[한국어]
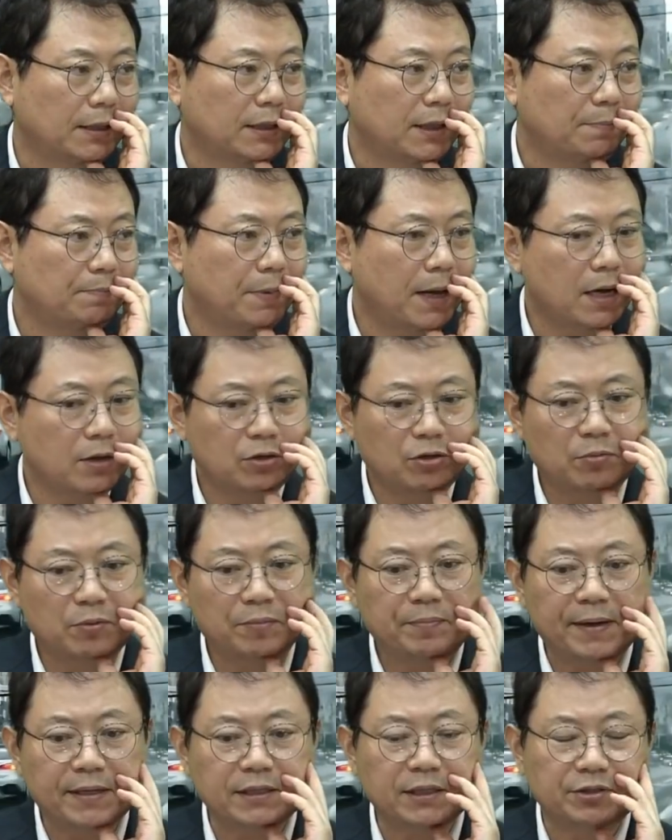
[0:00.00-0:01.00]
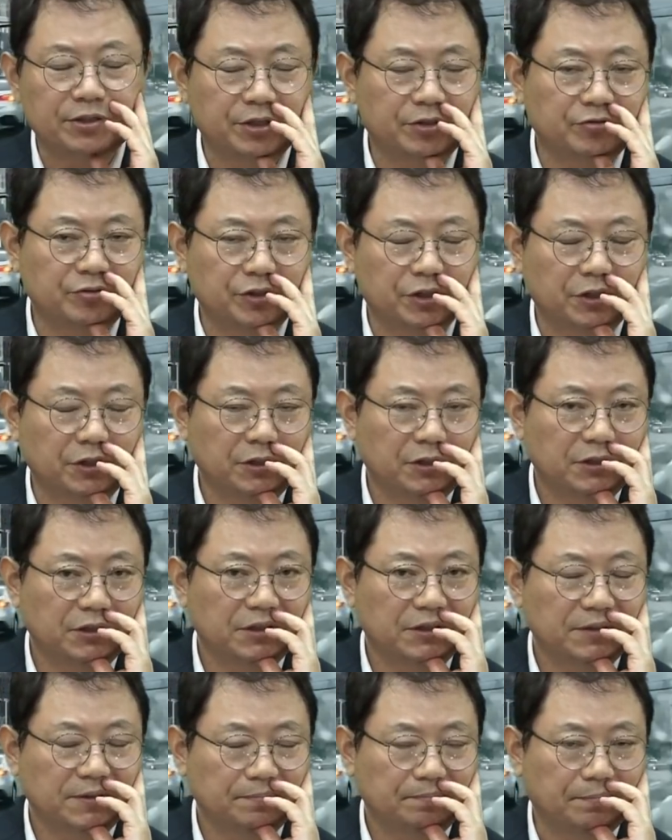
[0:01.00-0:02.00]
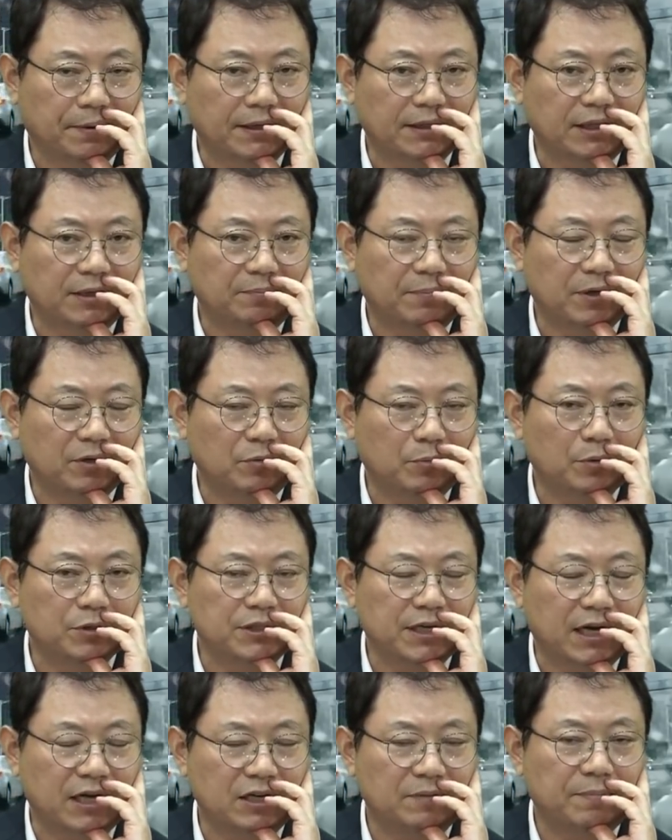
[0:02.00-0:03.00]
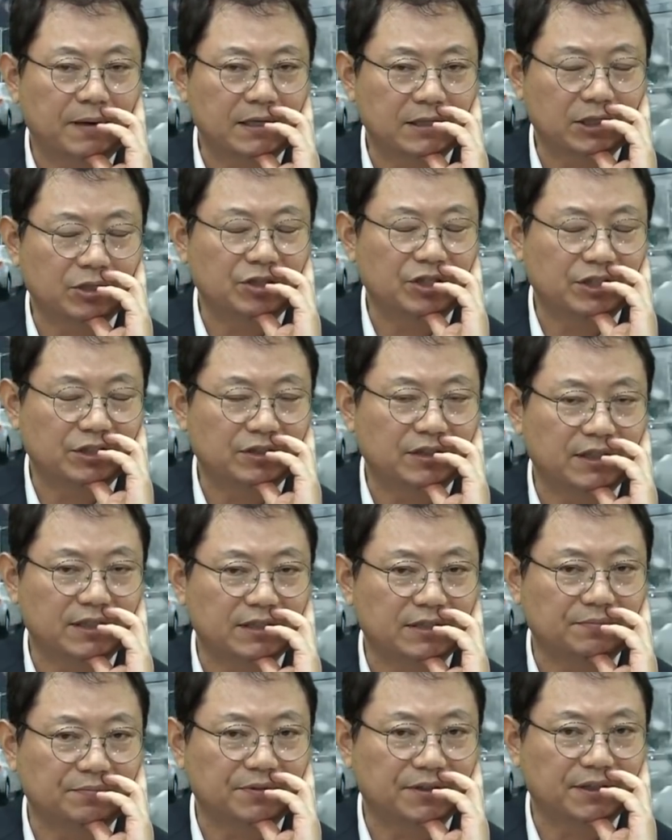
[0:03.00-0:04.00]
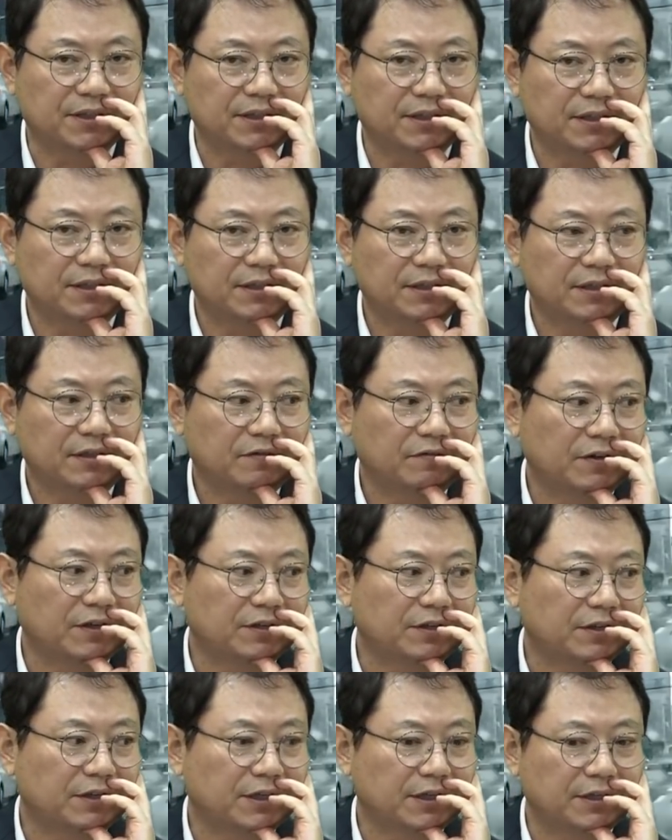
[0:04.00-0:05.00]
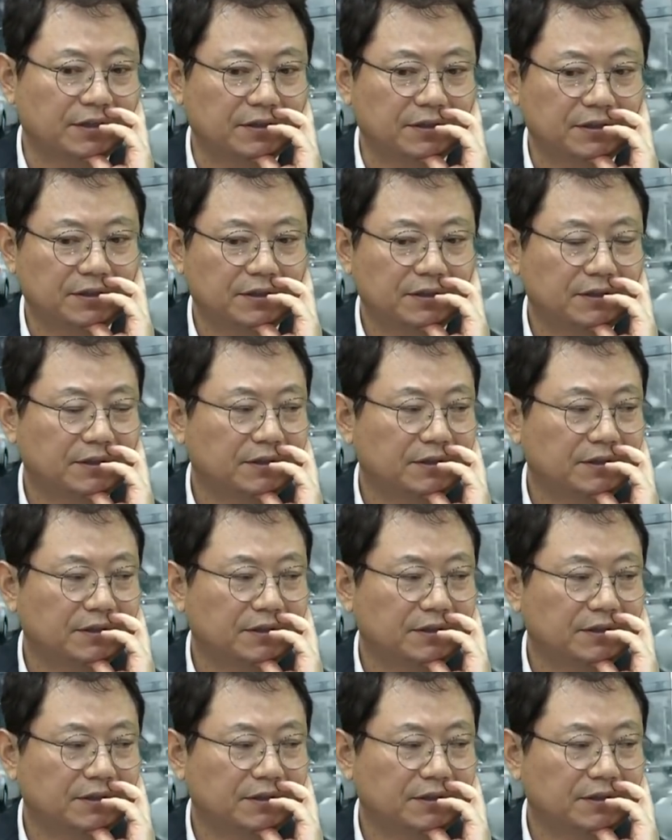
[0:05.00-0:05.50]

백대빵으로 볼 판사도 있고요. 백대빵으로 보지 않을 판사도 있을 것 같습니다. 왜 그럴까요?